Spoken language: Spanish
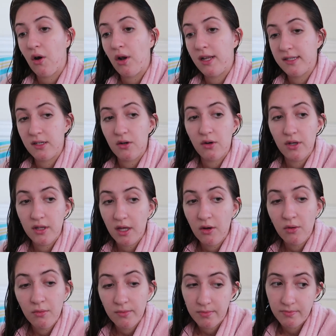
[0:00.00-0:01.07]
Les digo, hoy
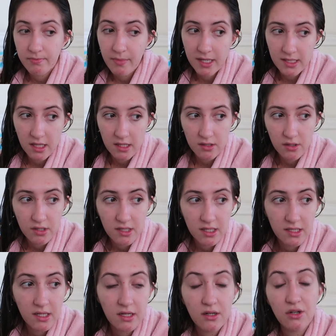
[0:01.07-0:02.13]
tengo bastantes cosas que
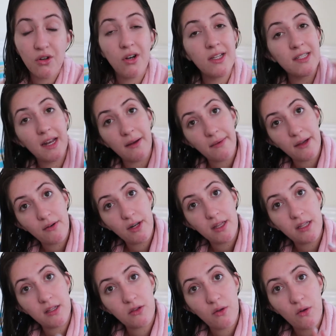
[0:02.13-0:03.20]
hacer. No les grabé
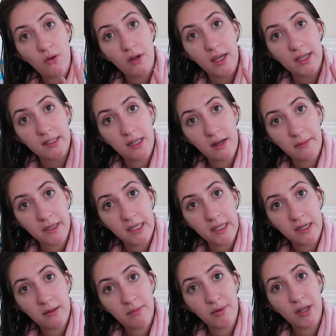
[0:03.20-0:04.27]
ahorita todo lo que hice en la
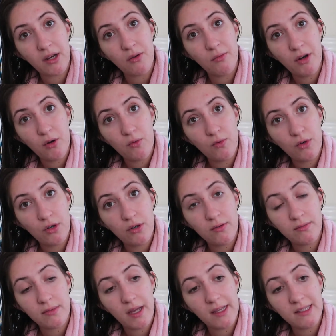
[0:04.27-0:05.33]
mañana porque número uno,
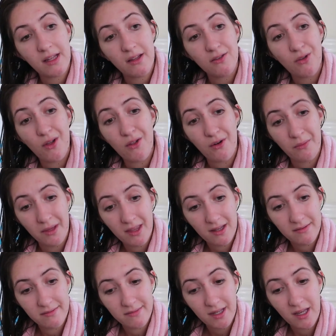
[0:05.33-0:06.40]
estaba toda
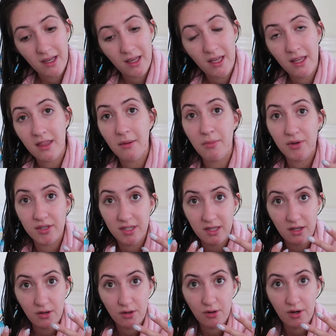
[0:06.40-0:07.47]
dormida y de por sí
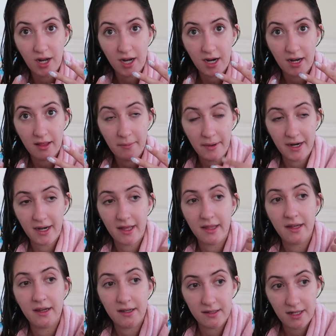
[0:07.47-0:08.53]
tengo la cara
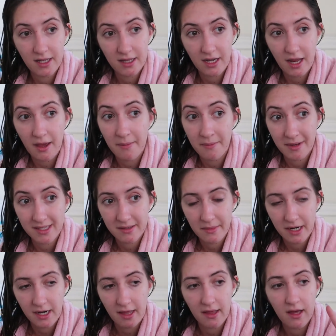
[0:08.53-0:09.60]
demacrada, la tenía más
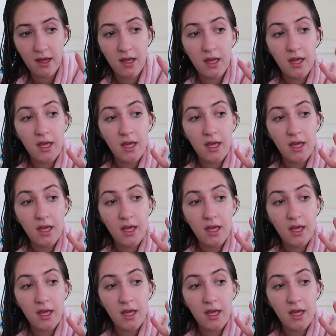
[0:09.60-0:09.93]
demacrada.